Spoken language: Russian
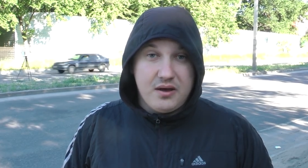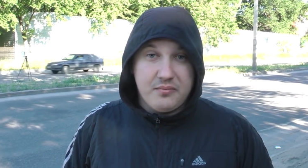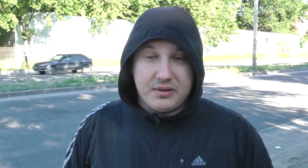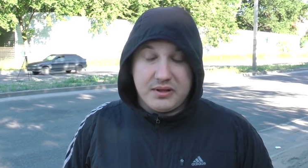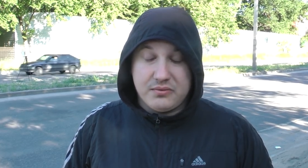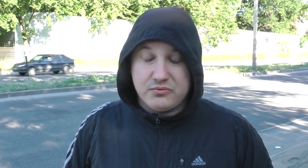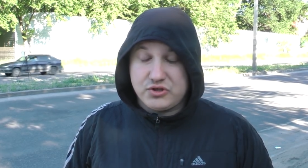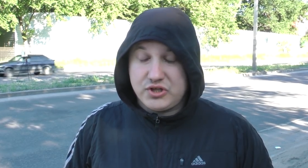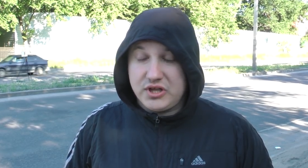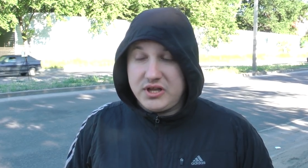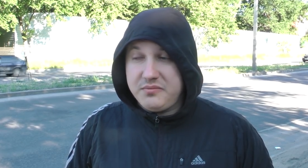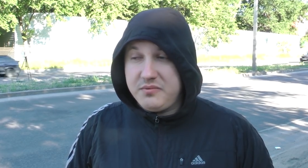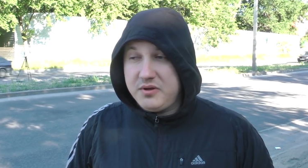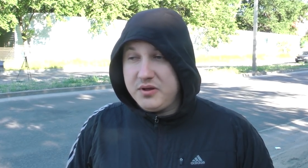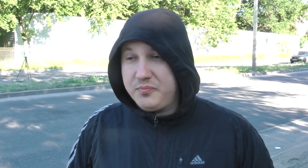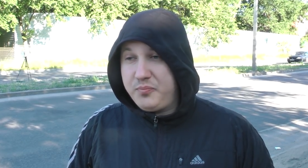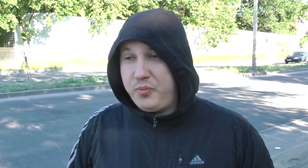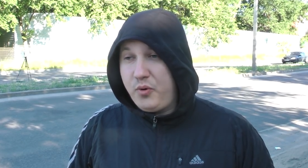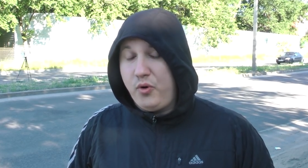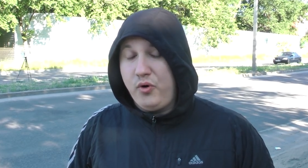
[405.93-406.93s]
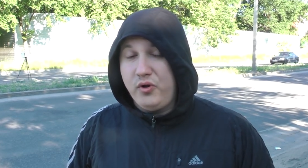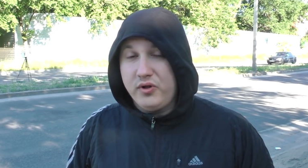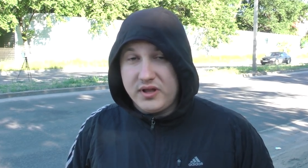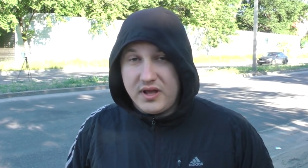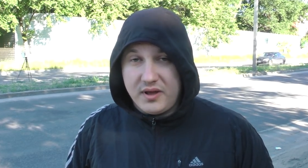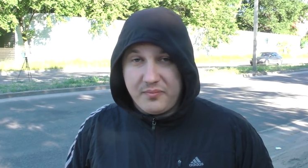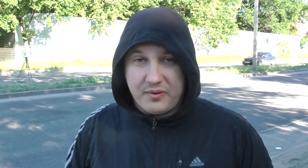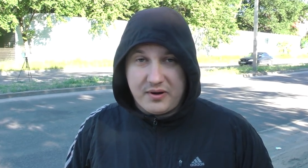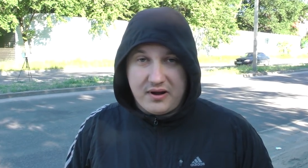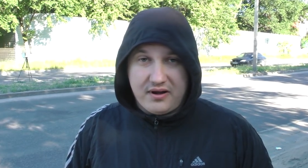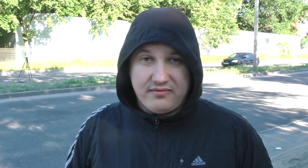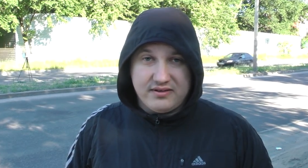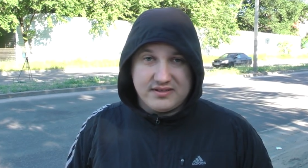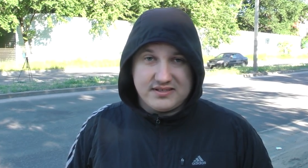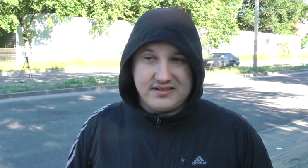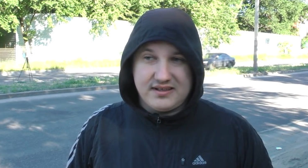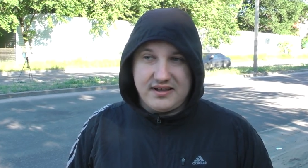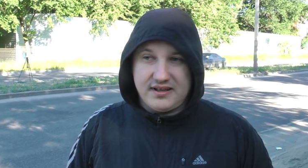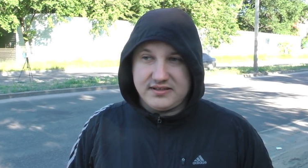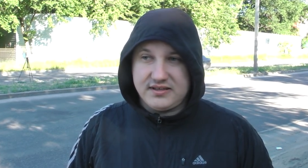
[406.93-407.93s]
Потому что они имеют полное право
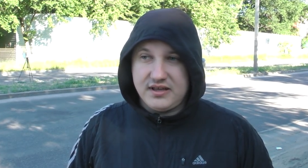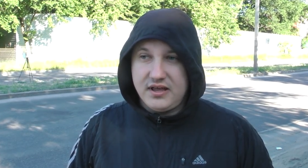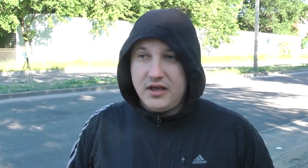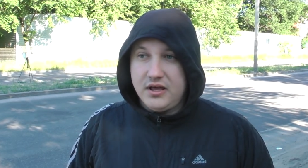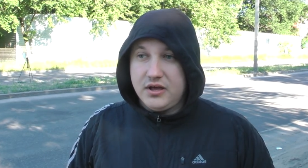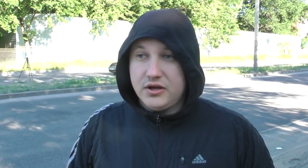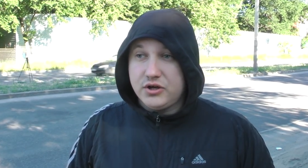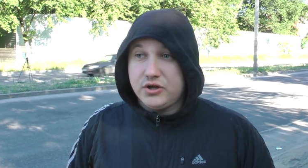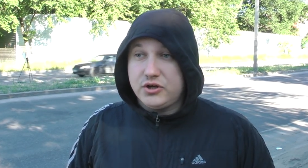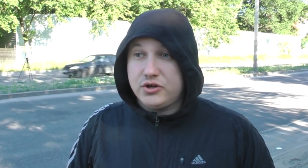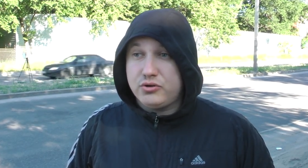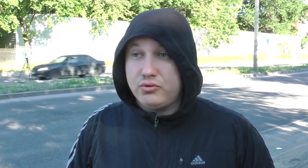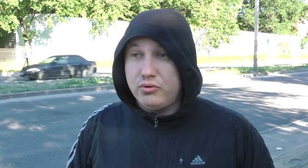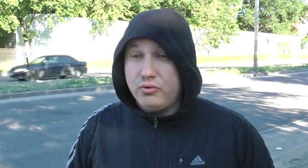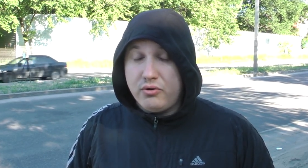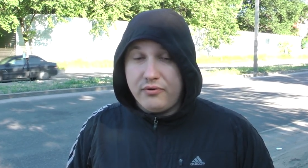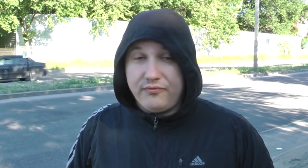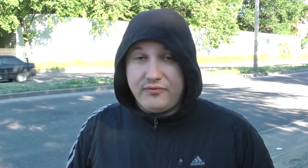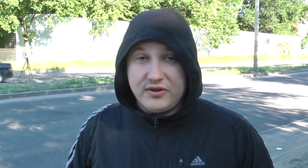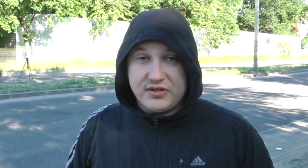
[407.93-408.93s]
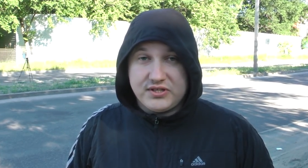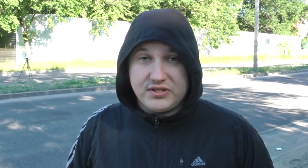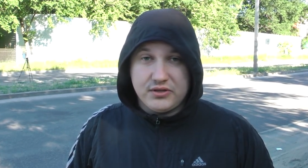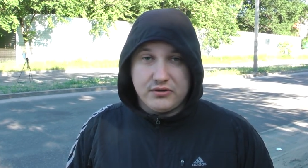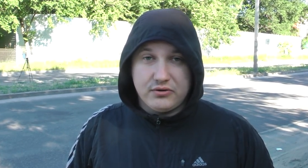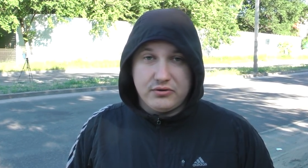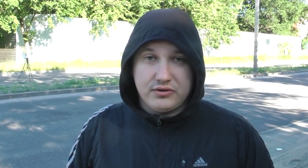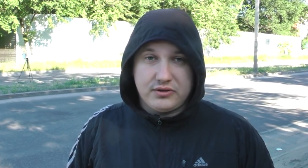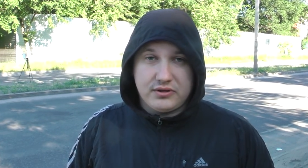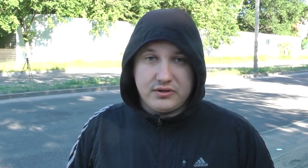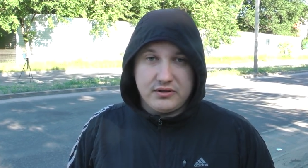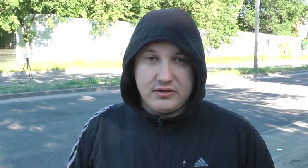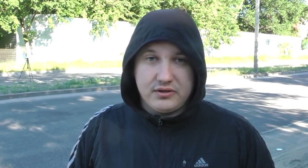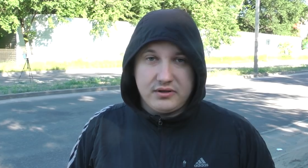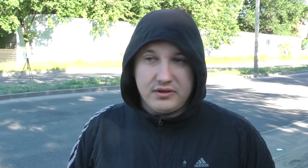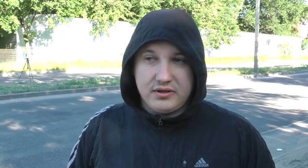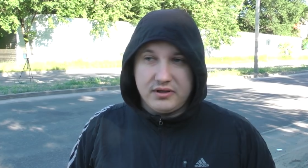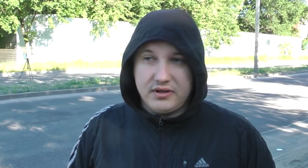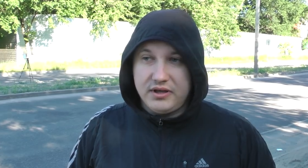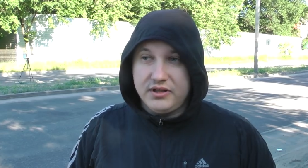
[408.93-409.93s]
знать, кто фиксирует
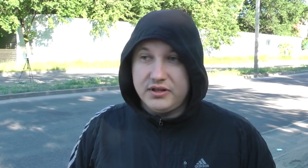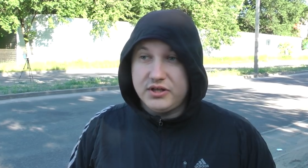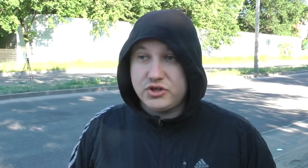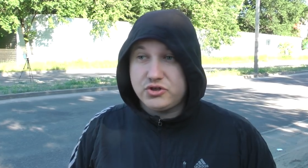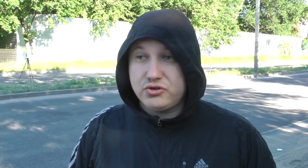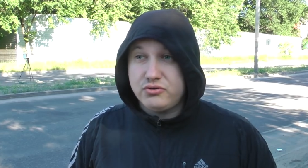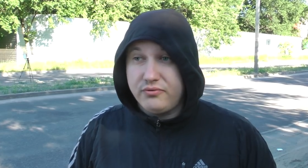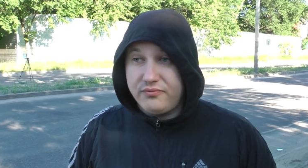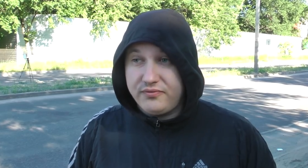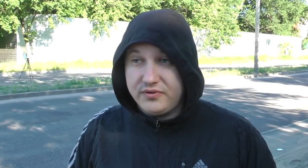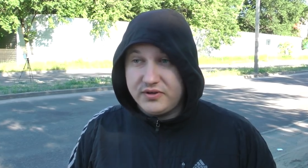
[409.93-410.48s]
и на что